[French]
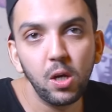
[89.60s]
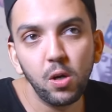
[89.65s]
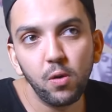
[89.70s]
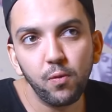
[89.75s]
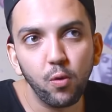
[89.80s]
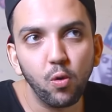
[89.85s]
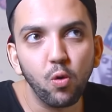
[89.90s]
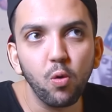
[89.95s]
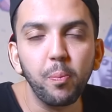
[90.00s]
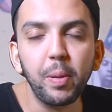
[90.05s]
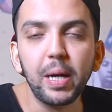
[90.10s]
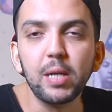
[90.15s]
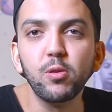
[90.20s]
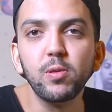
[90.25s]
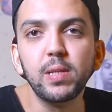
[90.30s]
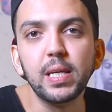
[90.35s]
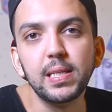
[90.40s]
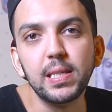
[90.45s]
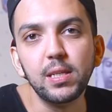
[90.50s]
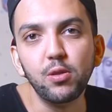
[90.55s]
faut qu'on parle de
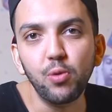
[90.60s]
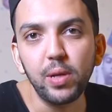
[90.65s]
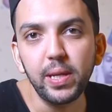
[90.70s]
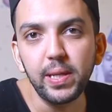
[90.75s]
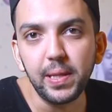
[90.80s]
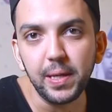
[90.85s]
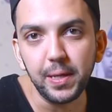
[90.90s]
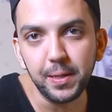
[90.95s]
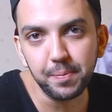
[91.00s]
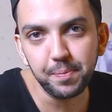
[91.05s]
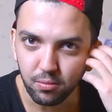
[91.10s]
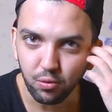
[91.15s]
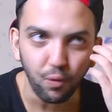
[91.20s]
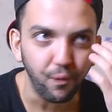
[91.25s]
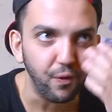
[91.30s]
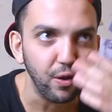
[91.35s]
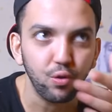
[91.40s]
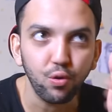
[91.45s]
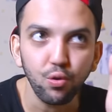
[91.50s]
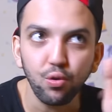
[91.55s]
ta sexualité. Tu
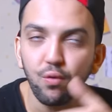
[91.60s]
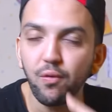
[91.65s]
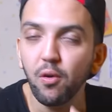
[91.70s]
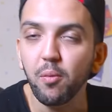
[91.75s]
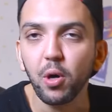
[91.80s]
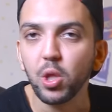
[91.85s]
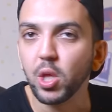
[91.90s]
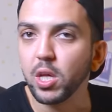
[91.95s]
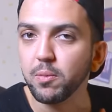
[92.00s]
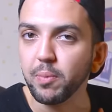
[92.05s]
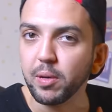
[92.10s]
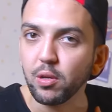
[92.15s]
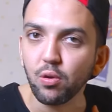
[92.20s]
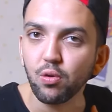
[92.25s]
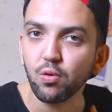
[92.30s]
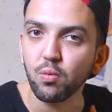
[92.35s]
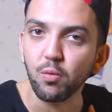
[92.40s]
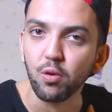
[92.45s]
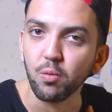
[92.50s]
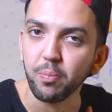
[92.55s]
fais ce que tu veux, moi je respecte
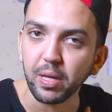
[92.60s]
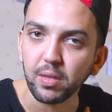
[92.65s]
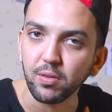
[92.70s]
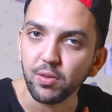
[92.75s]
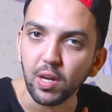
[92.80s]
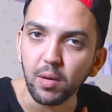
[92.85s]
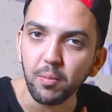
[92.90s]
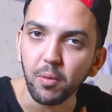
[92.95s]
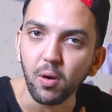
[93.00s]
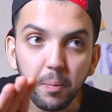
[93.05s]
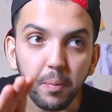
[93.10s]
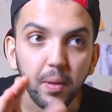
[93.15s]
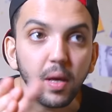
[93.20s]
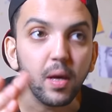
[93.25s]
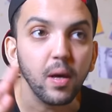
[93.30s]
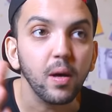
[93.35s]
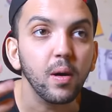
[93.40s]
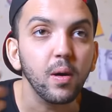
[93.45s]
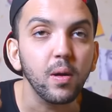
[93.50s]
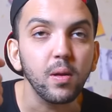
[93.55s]
tout le monde personnellement.
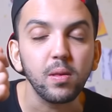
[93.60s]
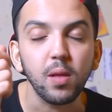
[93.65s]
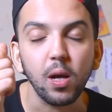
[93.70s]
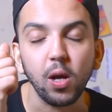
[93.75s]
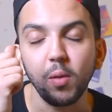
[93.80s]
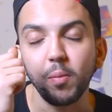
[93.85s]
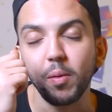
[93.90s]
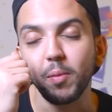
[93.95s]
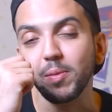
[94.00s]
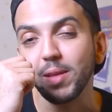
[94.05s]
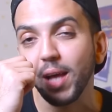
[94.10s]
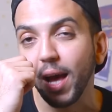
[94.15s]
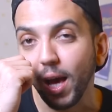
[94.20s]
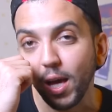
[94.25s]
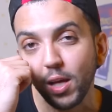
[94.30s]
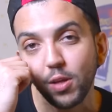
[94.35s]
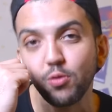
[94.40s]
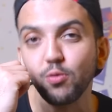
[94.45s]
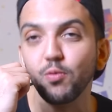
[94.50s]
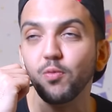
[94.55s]
Mais euh, t'as quand même
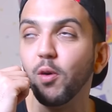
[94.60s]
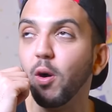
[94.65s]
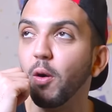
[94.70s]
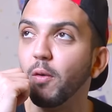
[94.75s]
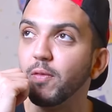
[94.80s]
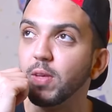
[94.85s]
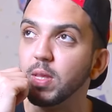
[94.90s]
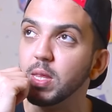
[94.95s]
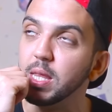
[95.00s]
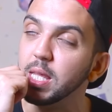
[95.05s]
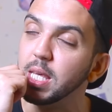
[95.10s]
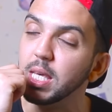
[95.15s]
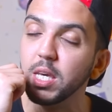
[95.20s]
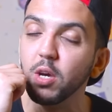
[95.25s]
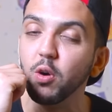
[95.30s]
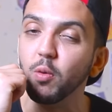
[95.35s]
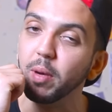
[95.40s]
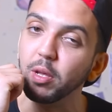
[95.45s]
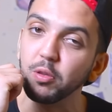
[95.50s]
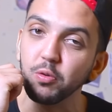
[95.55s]
très souvent envie de niquer
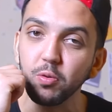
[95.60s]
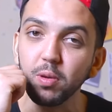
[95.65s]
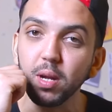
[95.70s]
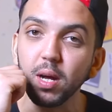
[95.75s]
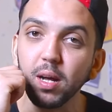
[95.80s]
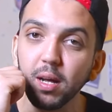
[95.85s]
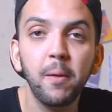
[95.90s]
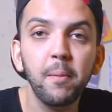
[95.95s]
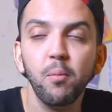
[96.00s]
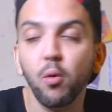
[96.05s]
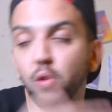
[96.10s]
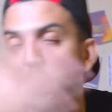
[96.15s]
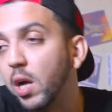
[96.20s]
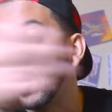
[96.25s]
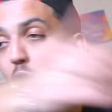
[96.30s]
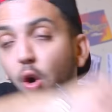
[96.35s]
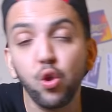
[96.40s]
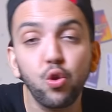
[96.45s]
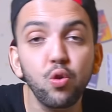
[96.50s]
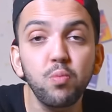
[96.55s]
au masculin. Bon
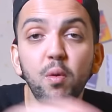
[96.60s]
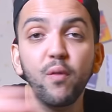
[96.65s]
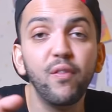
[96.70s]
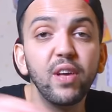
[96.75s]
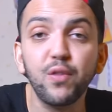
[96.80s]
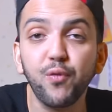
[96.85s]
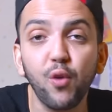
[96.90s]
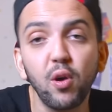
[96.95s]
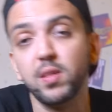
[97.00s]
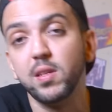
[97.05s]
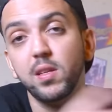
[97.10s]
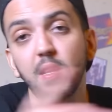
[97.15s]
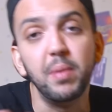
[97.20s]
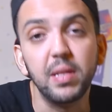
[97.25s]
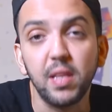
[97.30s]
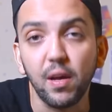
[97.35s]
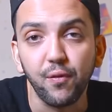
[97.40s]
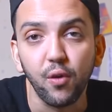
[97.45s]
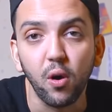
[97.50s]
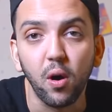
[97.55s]
d'accord, je suis de mauvaise foi, c'est des
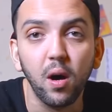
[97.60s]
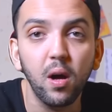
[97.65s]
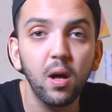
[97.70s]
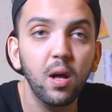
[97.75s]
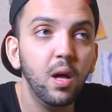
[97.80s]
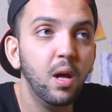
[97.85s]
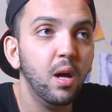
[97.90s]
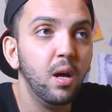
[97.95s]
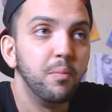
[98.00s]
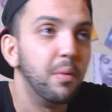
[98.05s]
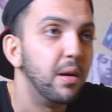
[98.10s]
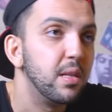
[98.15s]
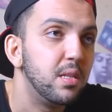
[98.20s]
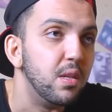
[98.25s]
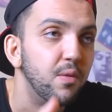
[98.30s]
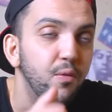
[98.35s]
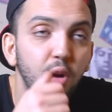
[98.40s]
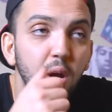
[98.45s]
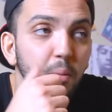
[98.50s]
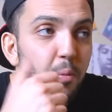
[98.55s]
métaphores. Bah à ce
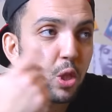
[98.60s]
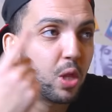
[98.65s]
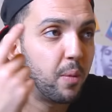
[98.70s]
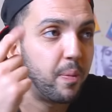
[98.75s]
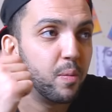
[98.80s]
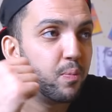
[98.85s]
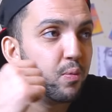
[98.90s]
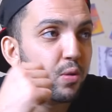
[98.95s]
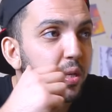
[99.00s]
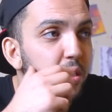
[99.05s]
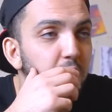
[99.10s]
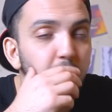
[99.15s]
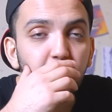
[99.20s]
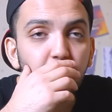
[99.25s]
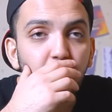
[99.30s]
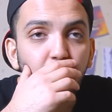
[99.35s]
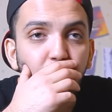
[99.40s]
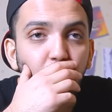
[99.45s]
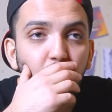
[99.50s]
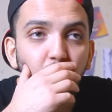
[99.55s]
niveau-là, moi j'appelle plus ça des
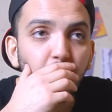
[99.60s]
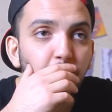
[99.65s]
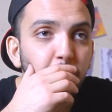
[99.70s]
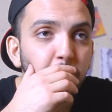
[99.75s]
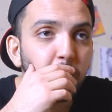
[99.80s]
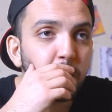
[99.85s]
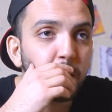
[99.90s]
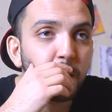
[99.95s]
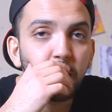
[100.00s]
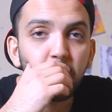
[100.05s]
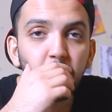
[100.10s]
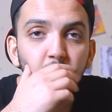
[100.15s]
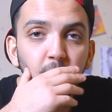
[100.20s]
métaphores. Hein.